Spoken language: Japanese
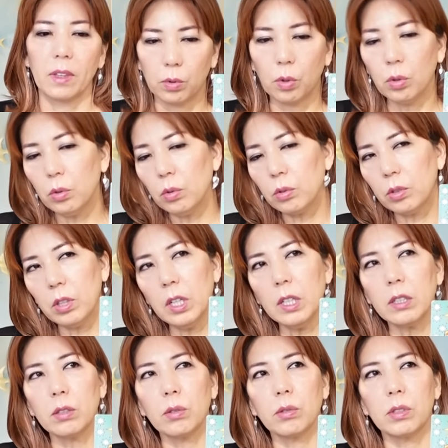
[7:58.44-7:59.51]
この9
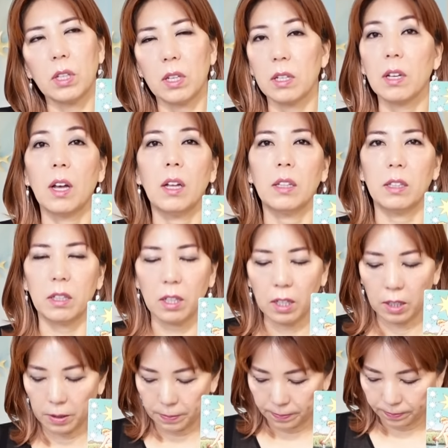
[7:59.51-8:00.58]
月の前半
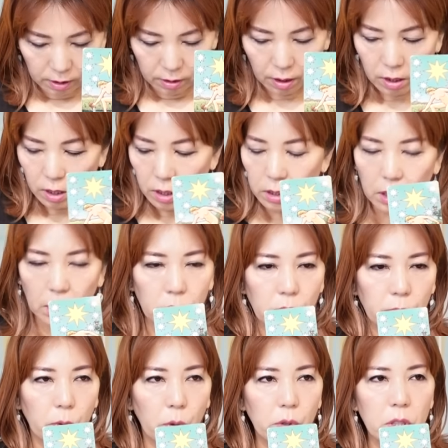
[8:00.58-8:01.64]
に何か
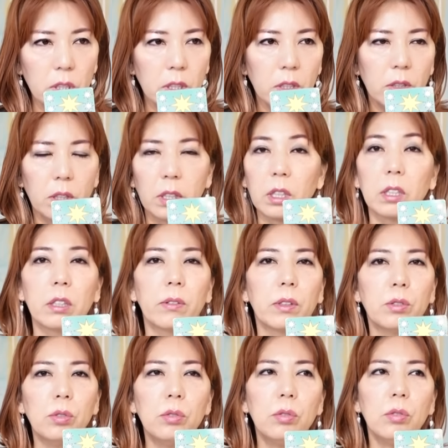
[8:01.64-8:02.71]
ご自身の中では
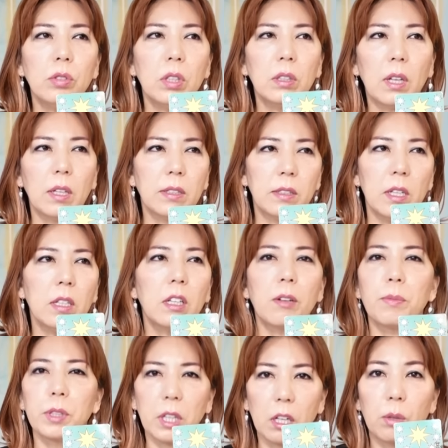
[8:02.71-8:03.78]
ちょっとした達成
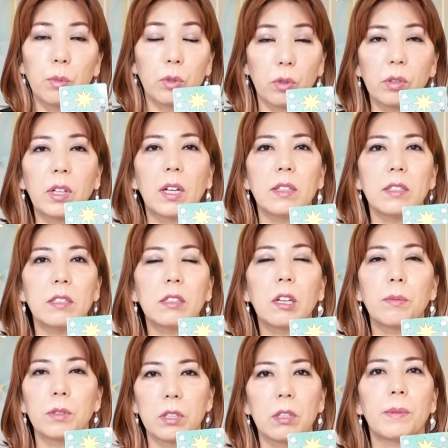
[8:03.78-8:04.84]
感みたいなものを感じるか
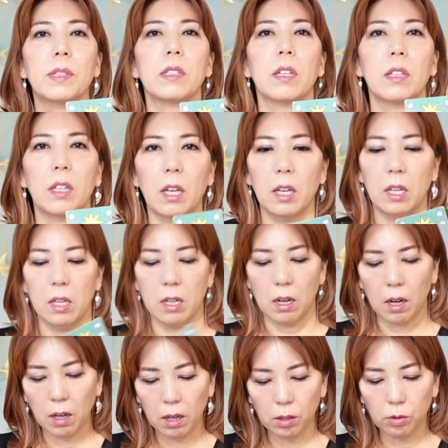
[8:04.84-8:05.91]
もしれませんね。
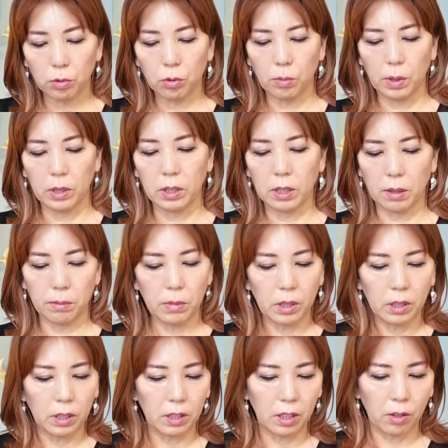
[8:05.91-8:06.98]
ああここまで頑張っ
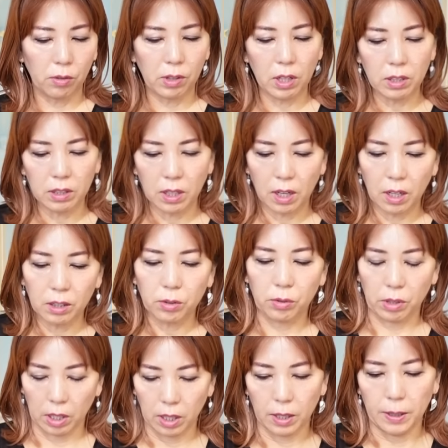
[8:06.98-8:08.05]
てきてよかったと
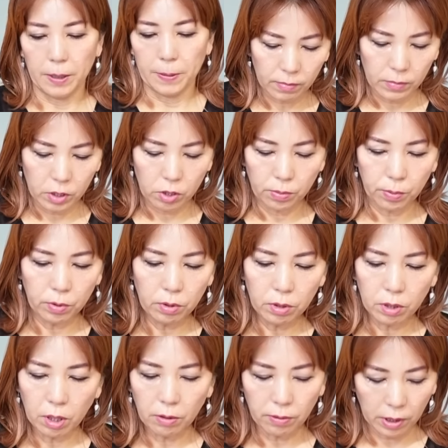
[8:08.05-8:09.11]
か、自
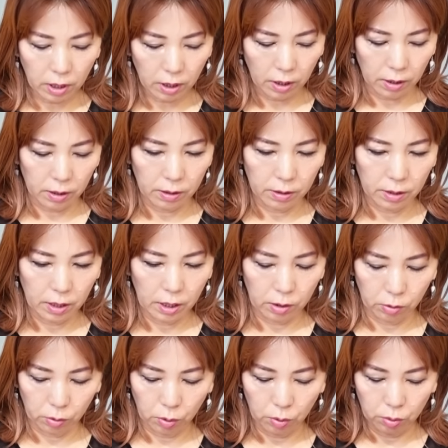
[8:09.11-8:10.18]
分では、
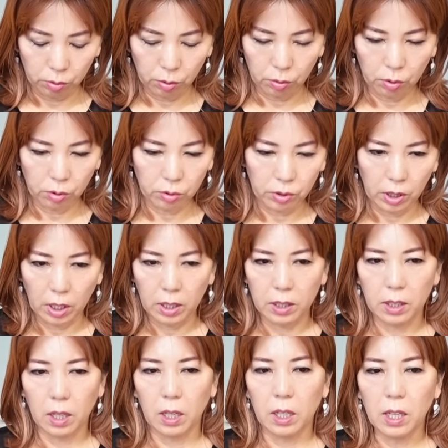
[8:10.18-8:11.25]
コントロールでき
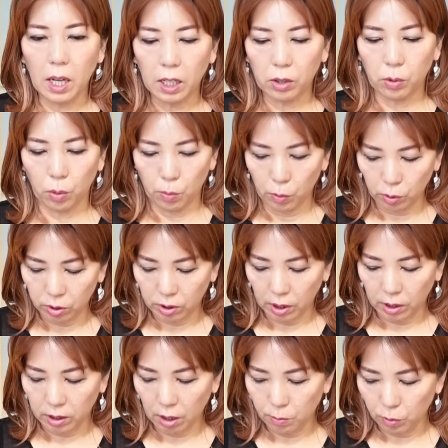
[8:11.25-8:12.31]
ていないと思って
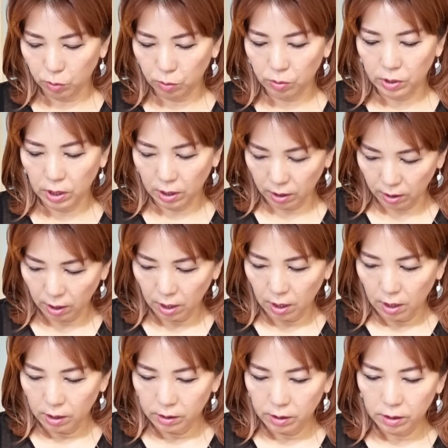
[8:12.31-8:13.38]
いたものが、
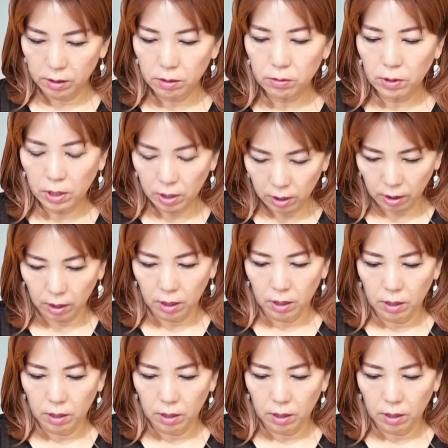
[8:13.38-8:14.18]
実は